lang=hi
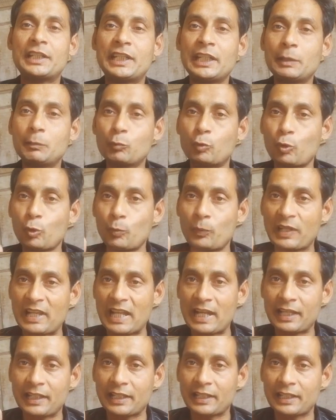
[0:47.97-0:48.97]
टीम को
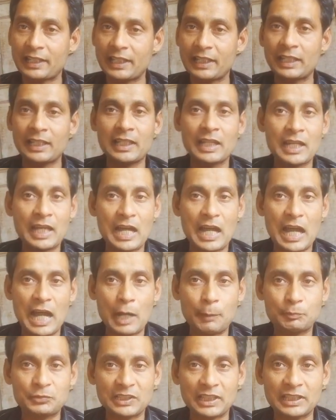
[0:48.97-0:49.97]
बना करके
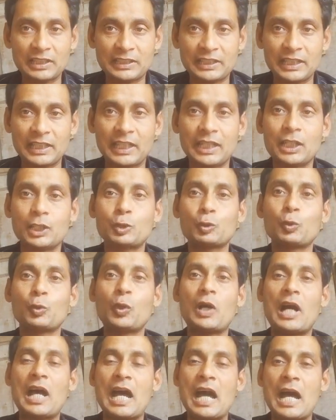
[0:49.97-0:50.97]
आप चलते हैं
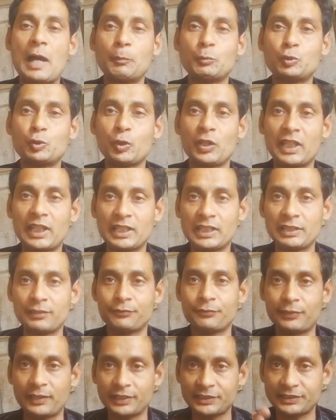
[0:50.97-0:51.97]
तो आप जो है कि
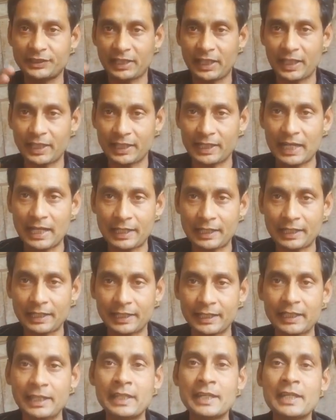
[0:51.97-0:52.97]
फर्स्ट रैंक आ
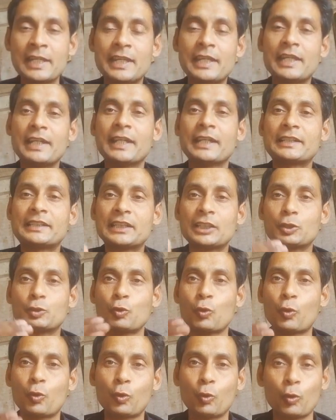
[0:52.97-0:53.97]
करके एक से
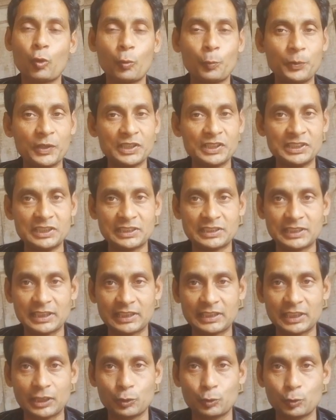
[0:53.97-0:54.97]
दो करोड़ रुपये जीत
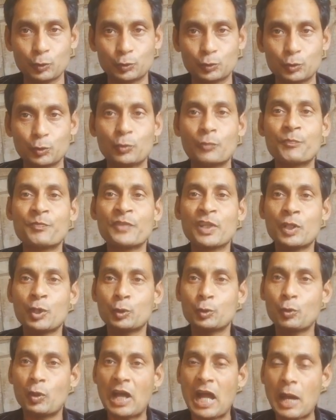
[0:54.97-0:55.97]
सकते हैं दोस्तों
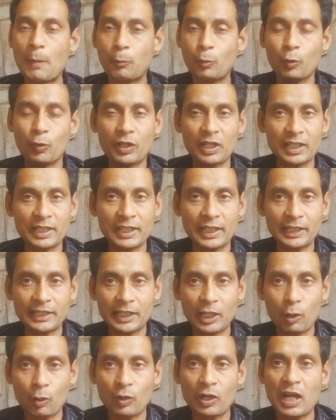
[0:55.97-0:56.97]
तो आपको करना
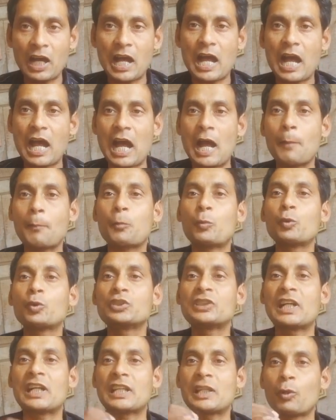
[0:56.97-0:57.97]
क्या होगा आपको
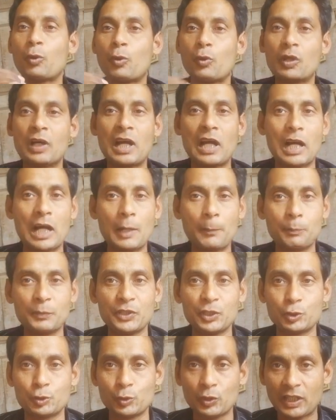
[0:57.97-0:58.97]
जाना होगा
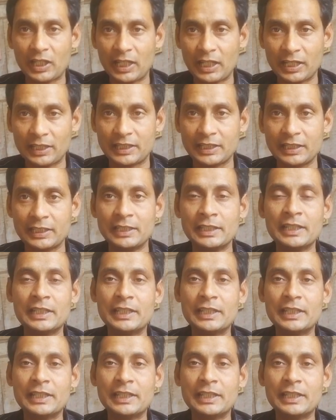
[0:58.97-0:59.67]
अपने जो है कि